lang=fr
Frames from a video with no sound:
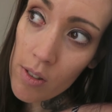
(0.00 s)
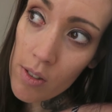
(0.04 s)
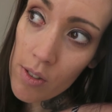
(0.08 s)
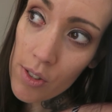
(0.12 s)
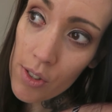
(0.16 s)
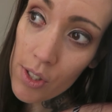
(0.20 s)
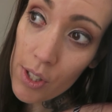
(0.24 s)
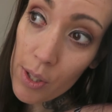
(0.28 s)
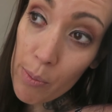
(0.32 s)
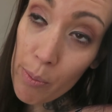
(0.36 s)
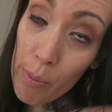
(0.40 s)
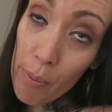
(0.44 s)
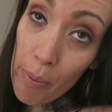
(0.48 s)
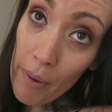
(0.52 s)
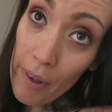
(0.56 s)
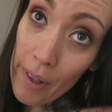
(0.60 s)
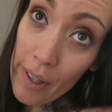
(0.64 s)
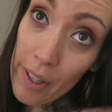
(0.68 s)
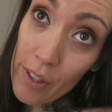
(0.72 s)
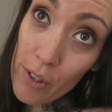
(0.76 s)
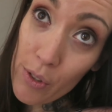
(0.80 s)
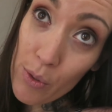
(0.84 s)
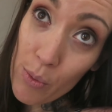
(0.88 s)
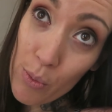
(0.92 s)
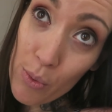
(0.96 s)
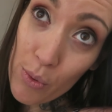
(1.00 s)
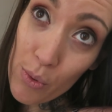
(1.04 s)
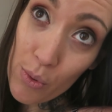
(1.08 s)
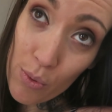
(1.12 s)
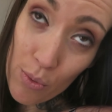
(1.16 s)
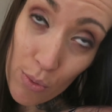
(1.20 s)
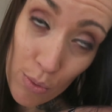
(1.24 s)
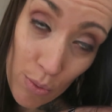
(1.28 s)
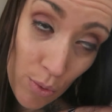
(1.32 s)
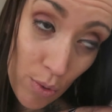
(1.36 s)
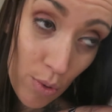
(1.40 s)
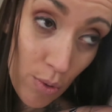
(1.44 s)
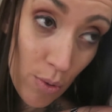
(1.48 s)
je sais pas, je me
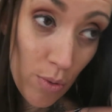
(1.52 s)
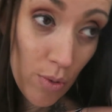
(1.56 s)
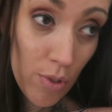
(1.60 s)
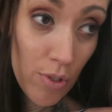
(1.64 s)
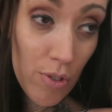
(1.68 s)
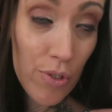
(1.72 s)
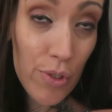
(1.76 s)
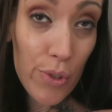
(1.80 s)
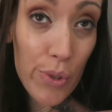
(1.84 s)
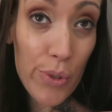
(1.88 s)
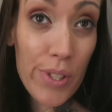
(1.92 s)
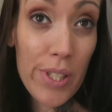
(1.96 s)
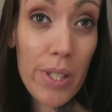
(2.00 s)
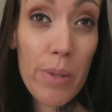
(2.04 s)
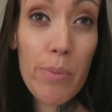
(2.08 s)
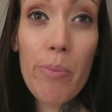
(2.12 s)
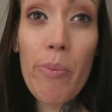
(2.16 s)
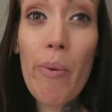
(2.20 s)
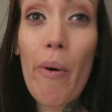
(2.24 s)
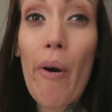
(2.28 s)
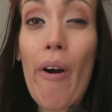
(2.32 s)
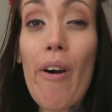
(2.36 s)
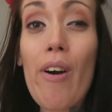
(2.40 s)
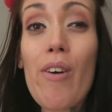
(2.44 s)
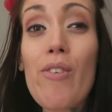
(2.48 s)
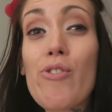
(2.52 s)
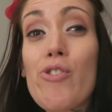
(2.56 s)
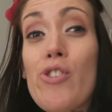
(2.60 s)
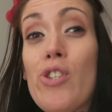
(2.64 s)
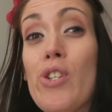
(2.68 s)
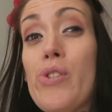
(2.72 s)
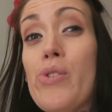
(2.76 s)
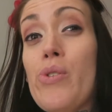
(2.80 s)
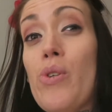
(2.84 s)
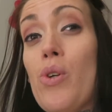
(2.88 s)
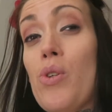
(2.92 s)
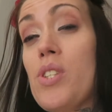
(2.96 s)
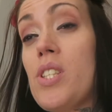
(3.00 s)
suis... Je sais pas, je
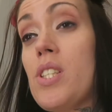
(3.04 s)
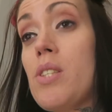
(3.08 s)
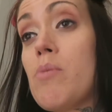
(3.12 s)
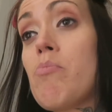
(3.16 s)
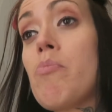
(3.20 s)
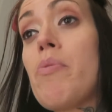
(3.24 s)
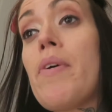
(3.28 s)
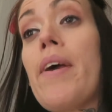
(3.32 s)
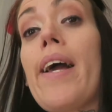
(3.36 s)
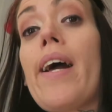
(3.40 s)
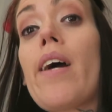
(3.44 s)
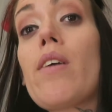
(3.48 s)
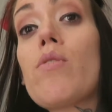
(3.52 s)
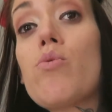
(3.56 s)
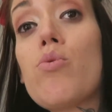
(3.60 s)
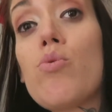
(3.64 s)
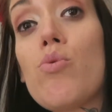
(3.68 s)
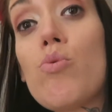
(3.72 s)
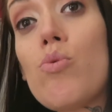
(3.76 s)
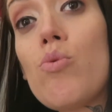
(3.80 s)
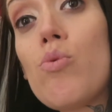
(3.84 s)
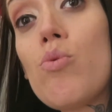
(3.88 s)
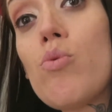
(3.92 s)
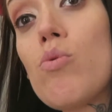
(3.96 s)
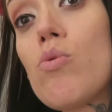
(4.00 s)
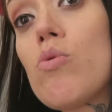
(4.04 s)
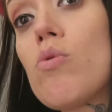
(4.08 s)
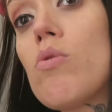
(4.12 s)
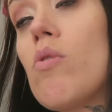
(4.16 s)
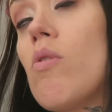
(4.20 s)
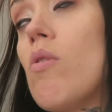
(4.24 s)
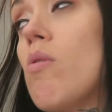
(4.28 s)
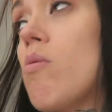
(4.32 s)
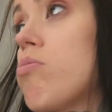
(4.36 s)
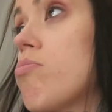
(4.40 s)
l'ai senti perdue. Euh.